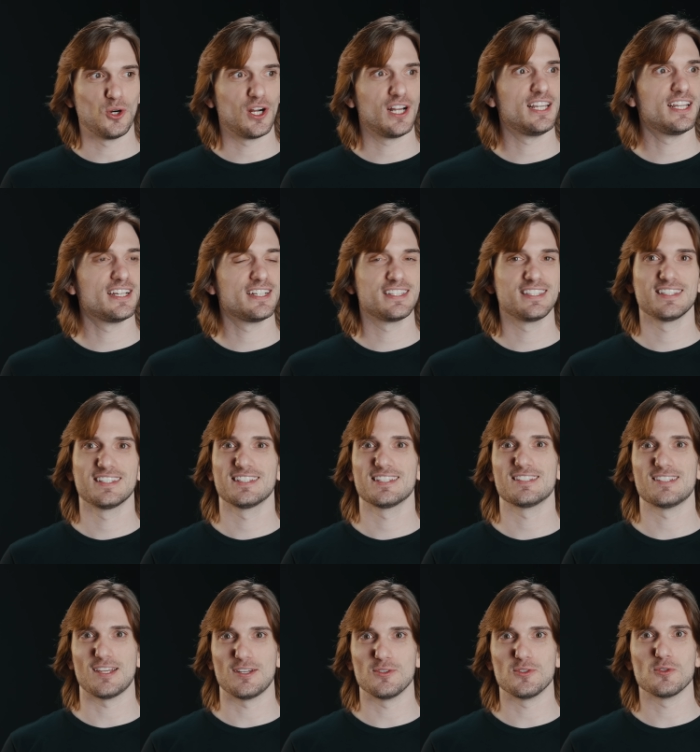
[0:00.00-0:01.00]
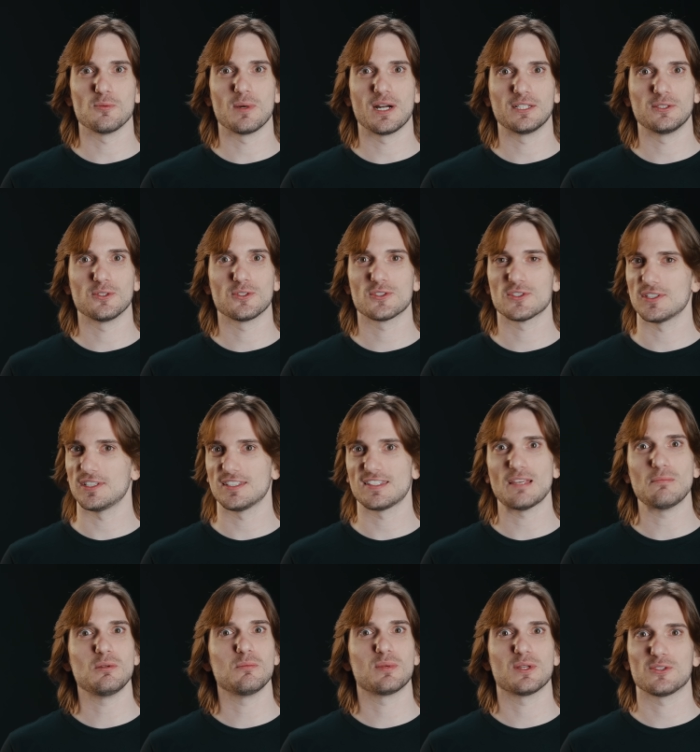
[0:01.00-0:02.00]
Olha, seres humanos
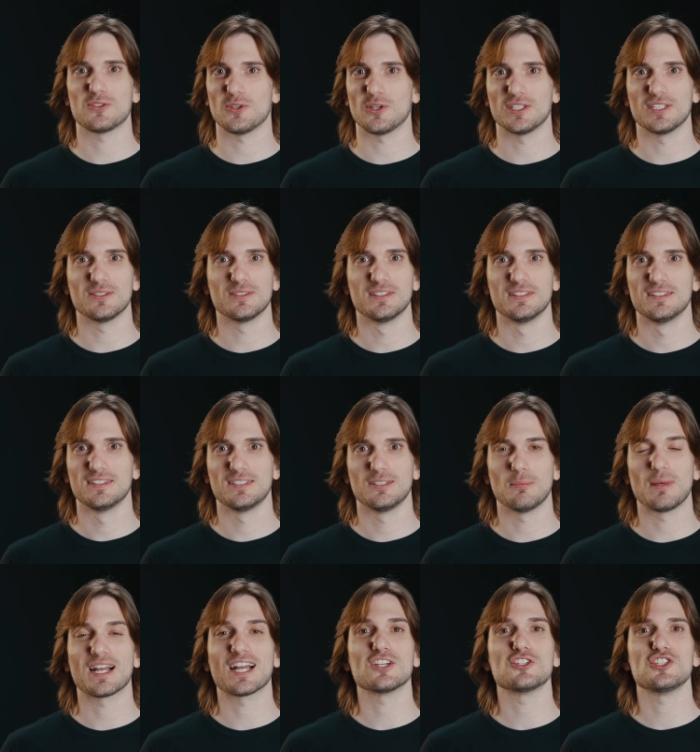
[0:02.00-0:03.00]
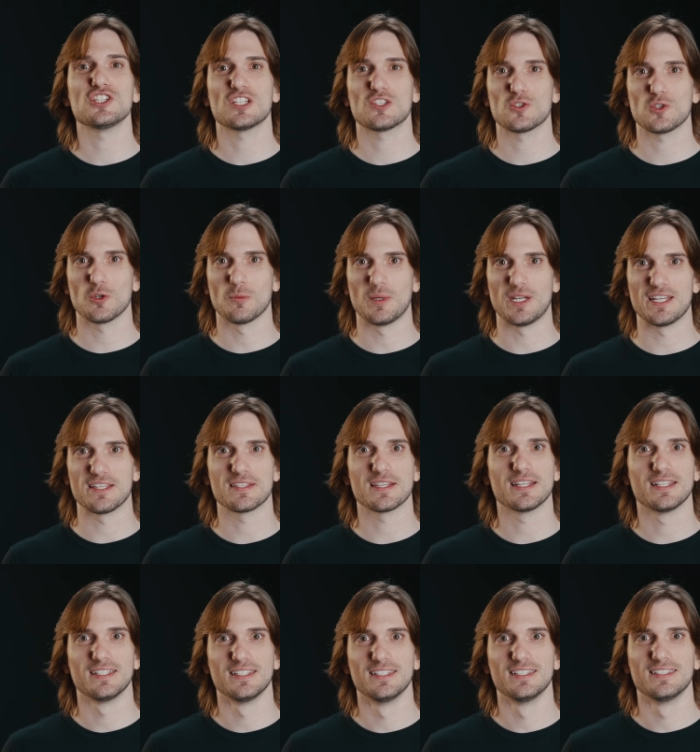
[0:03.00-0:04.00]
sempre impressionam. Uma caixinha de surpresa.
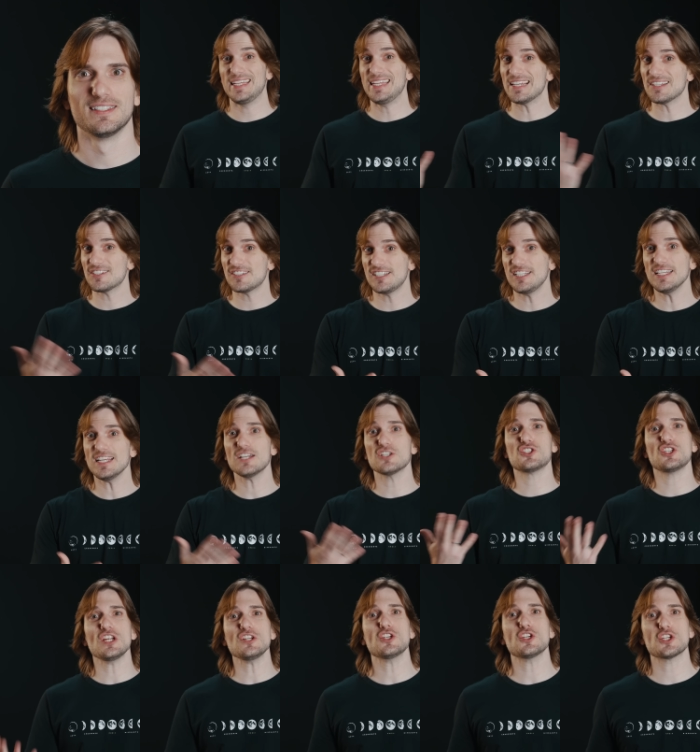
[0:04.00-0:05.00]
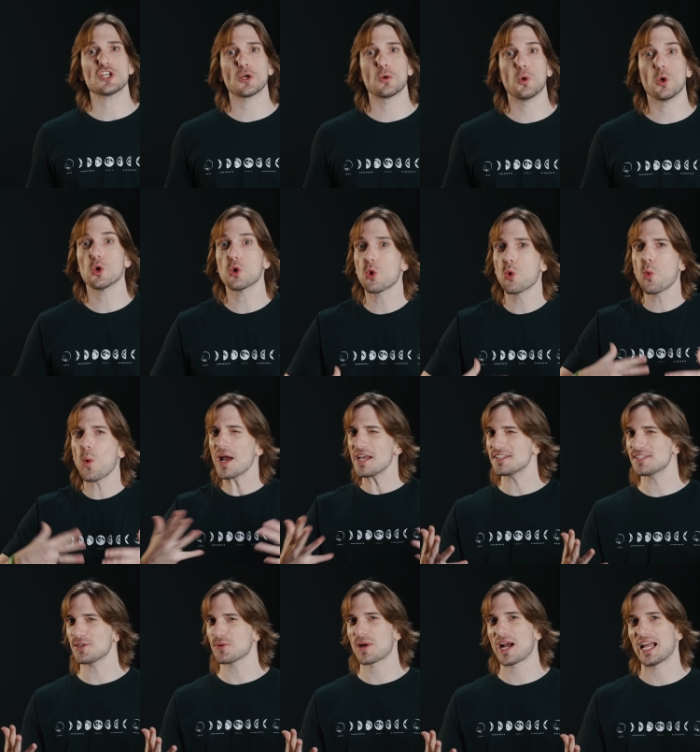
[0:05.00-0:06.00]
E assim a gente chegou
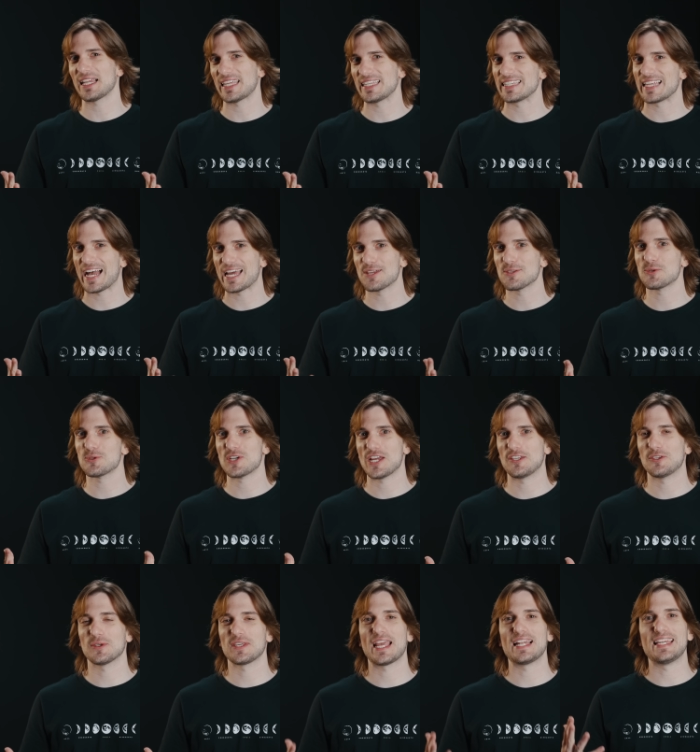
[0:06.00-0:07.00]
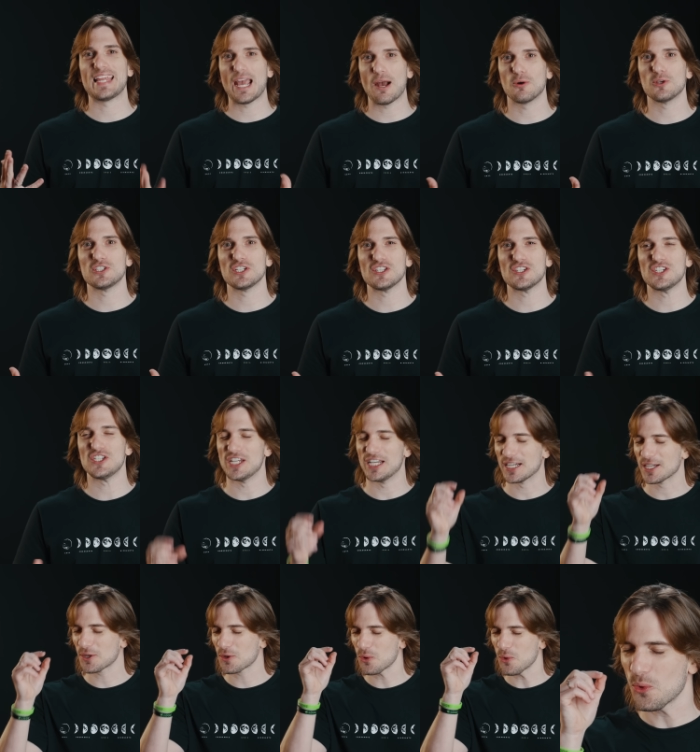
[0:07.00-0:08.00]
quase ao calendário do jeito que ele é hoje em dia.
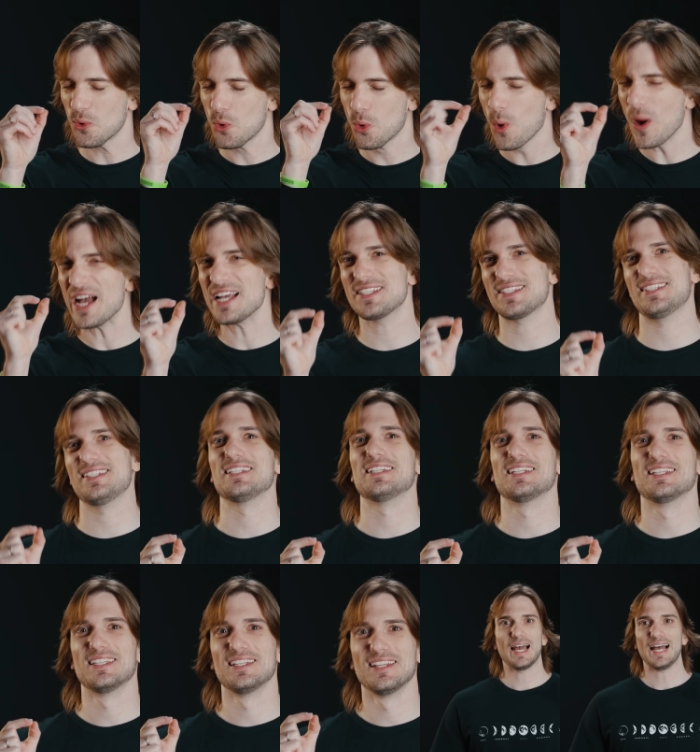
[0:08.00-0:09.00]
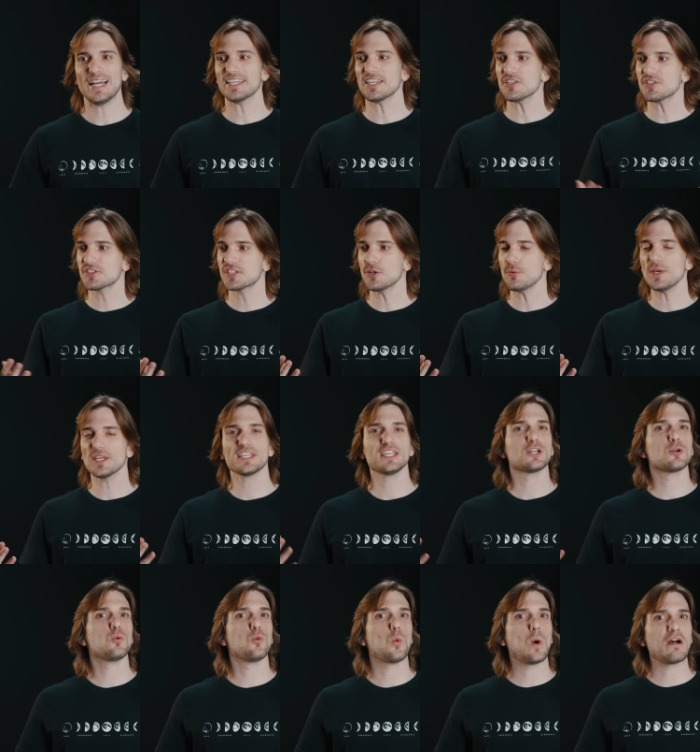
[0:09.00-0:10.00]
Quase! A questão é que,
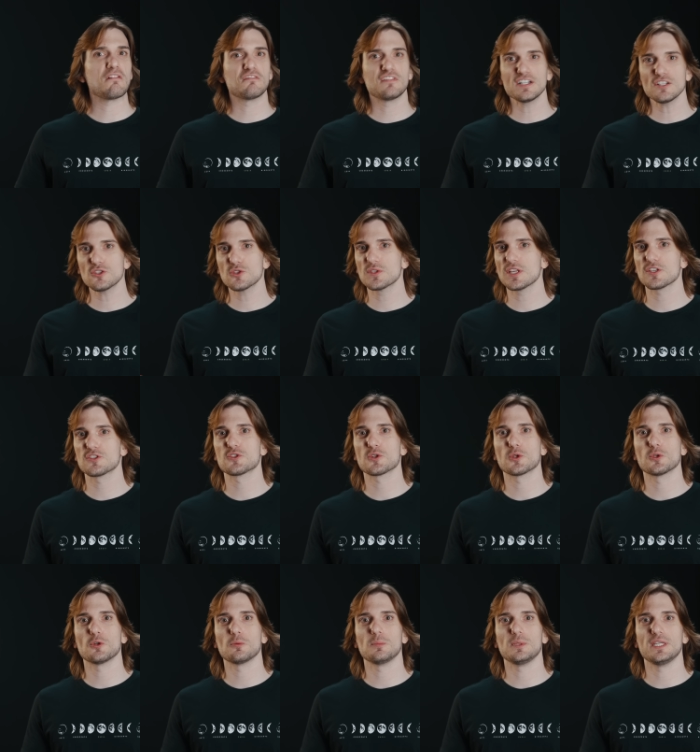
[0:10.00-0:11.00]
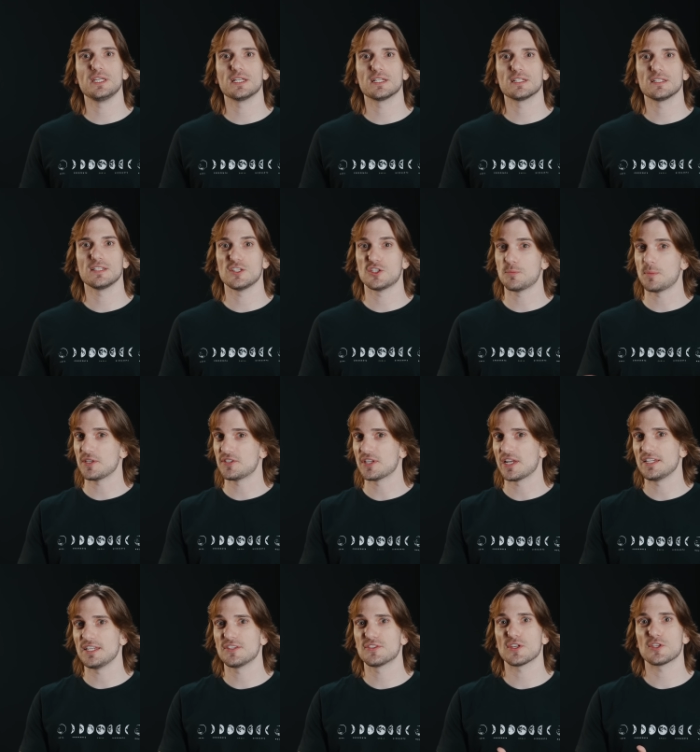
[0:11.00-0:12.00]
com o avanço da astronomia,
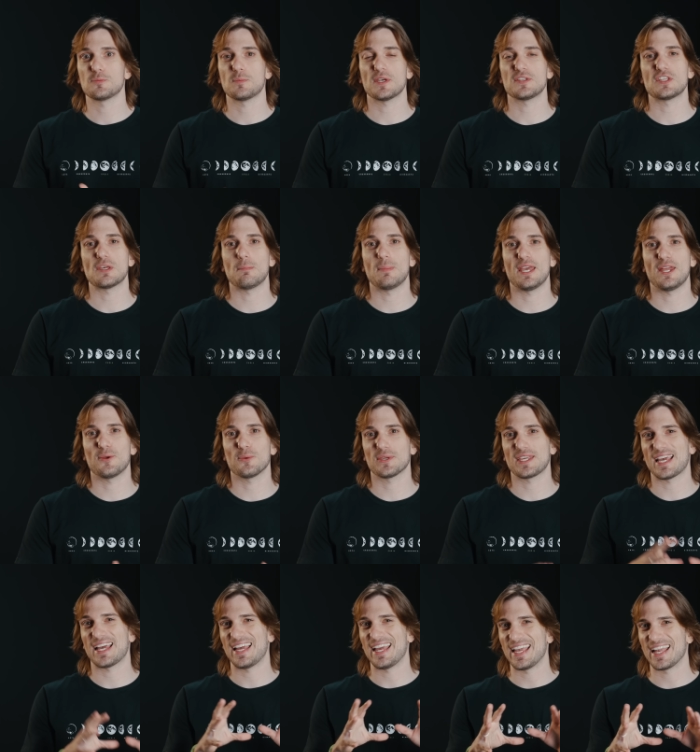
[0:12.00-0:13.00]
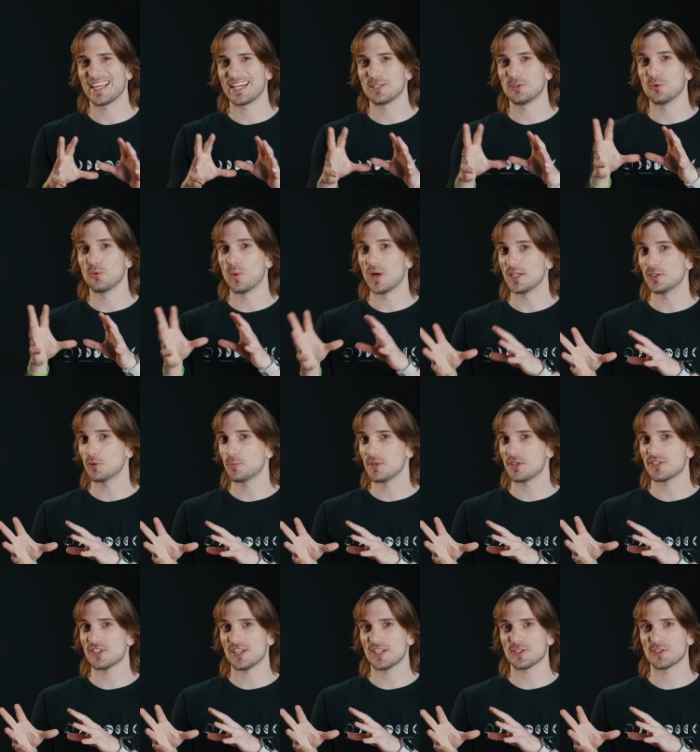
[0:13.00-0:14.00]
especialistas perceberam que a regra do ano
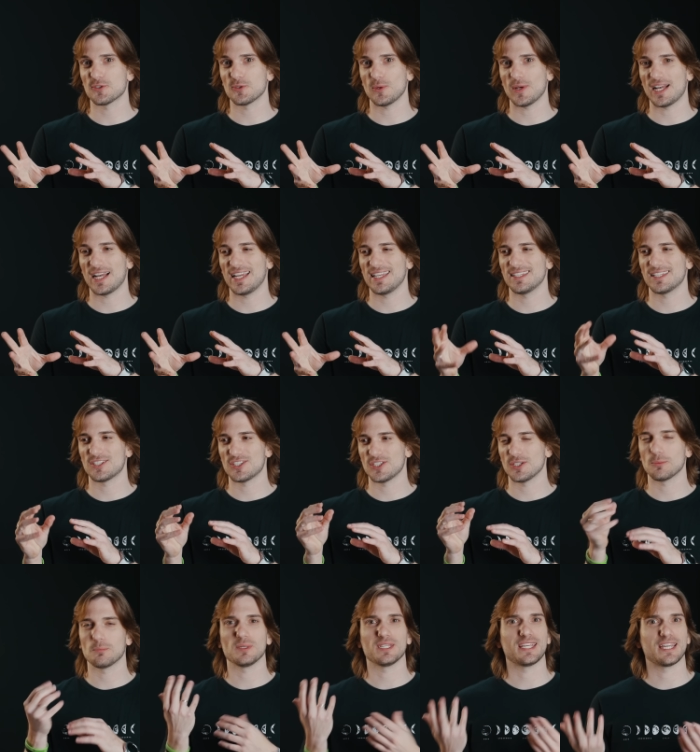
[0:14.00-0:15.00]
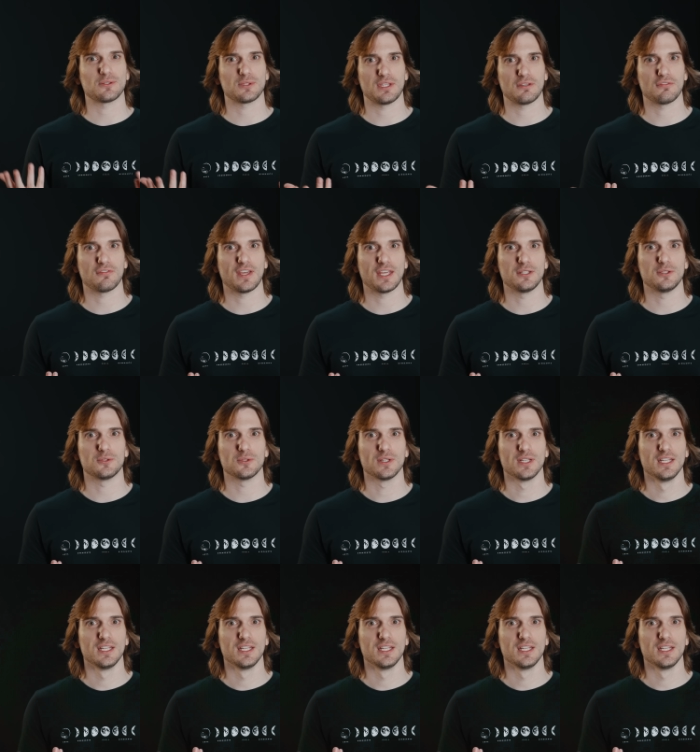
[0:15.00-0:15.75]
bissexto ainda tinha um pequeno defeito.